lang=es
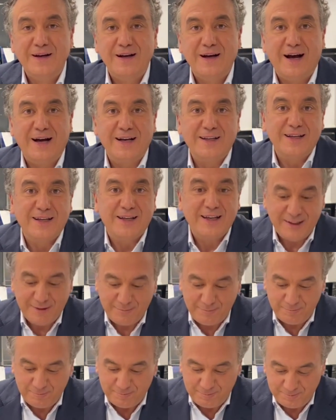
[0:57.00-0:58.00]
Así que,
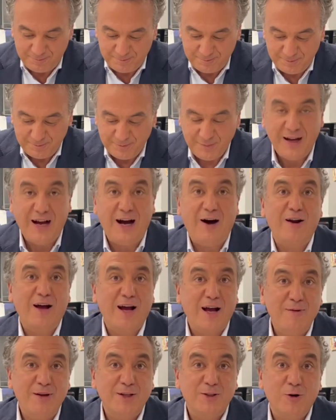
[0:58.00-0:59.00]
ahora
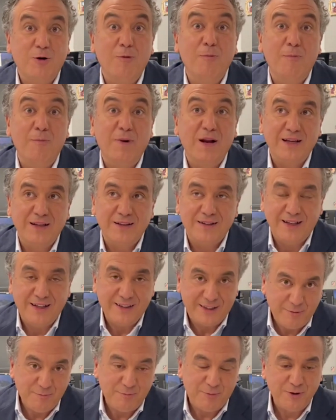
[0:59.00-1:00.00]
que me he hecho hombre del
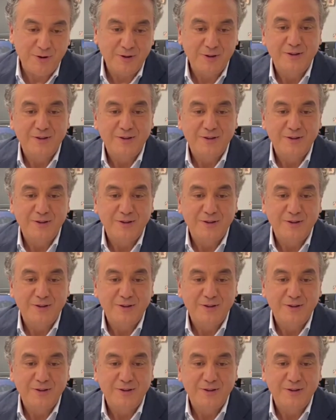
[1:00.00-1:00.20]
tiempo,